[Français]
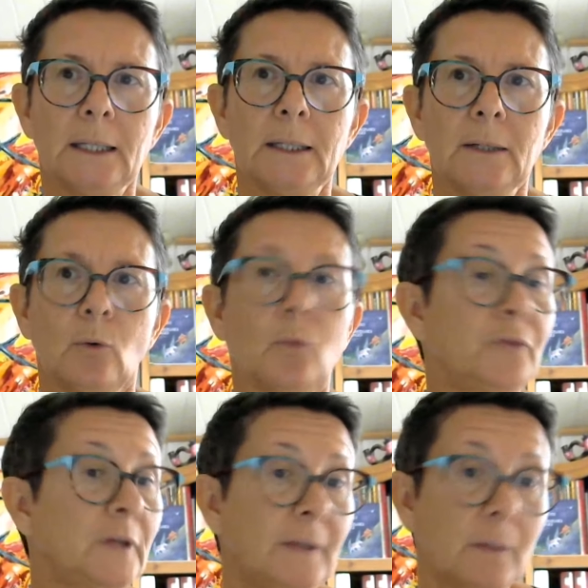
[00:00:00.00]
Et au
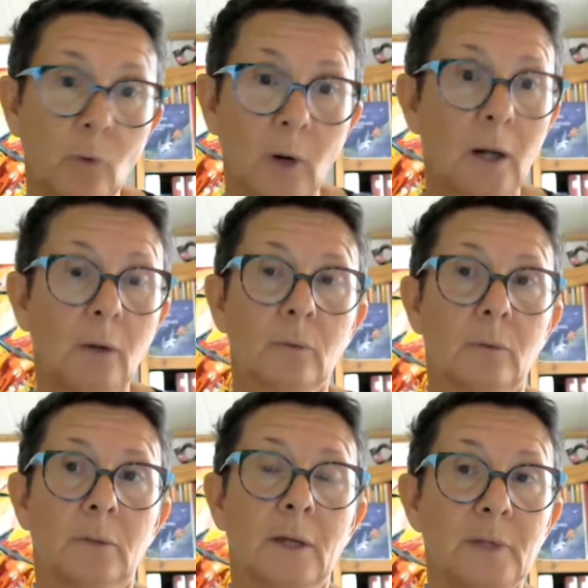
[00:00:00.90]
fil des mois,
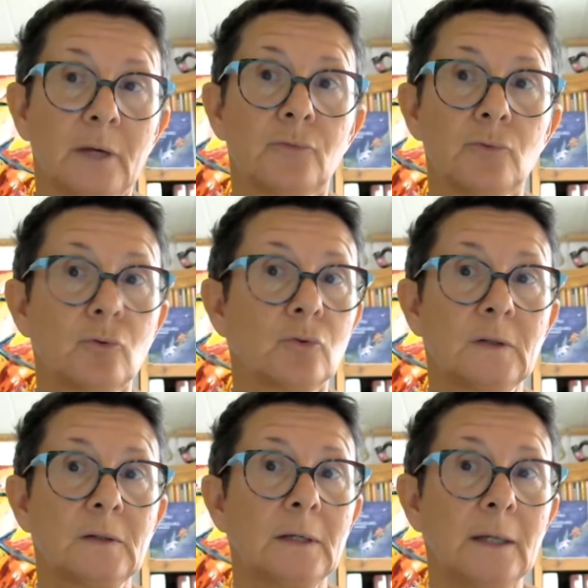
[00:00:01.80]
on a bien vu que
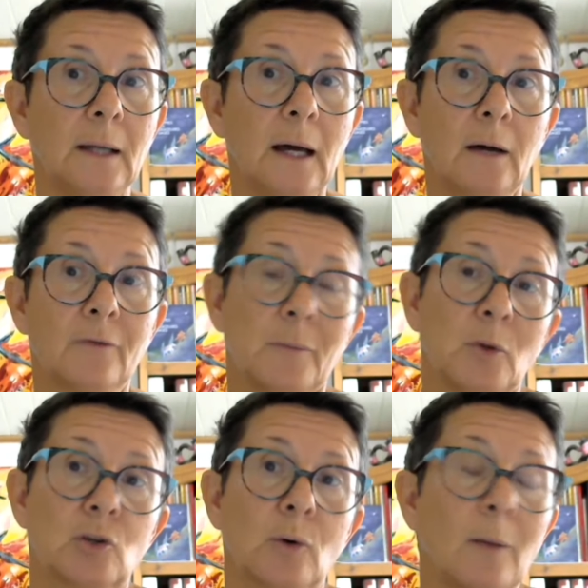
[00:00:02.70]
c'était la. Enfin,
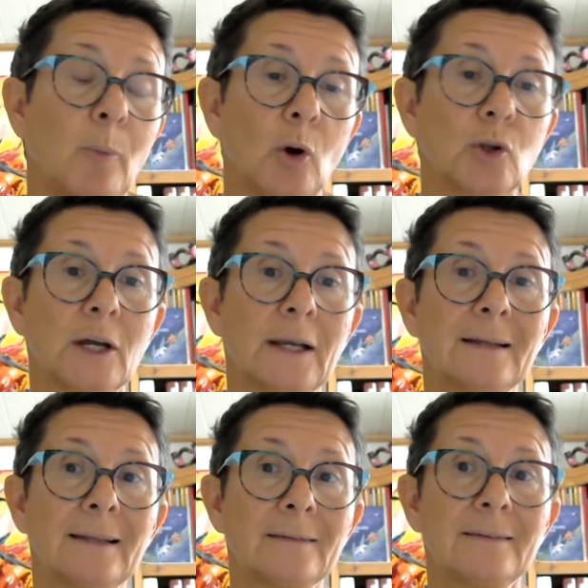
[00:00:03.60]
moi, je le rapproche à
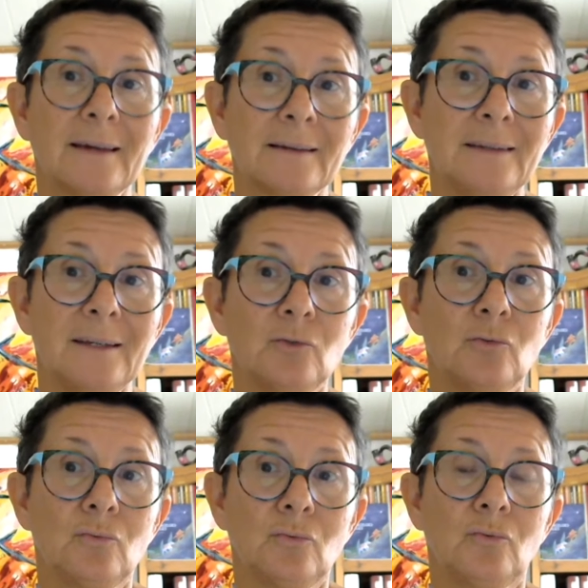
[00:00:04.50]
la, technique
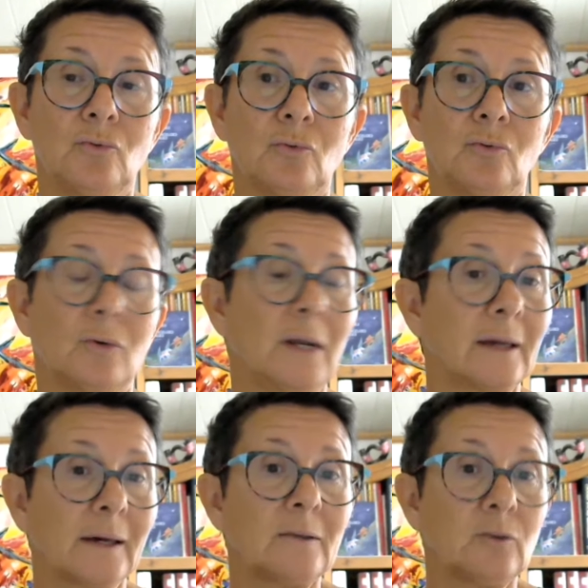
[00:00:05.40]
du, de,
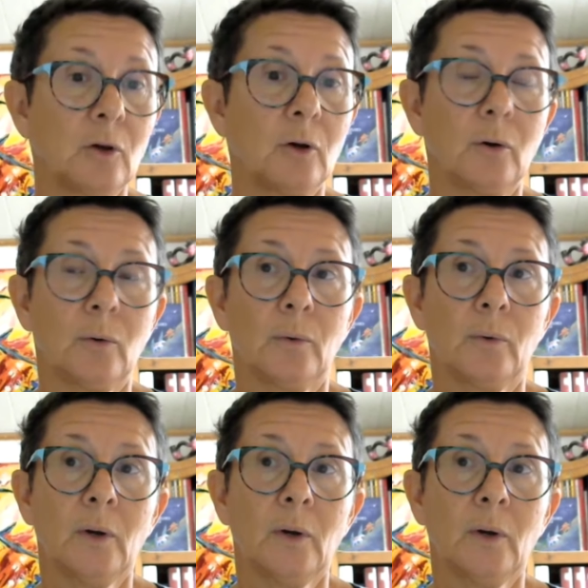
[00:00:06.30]
l'agresseur,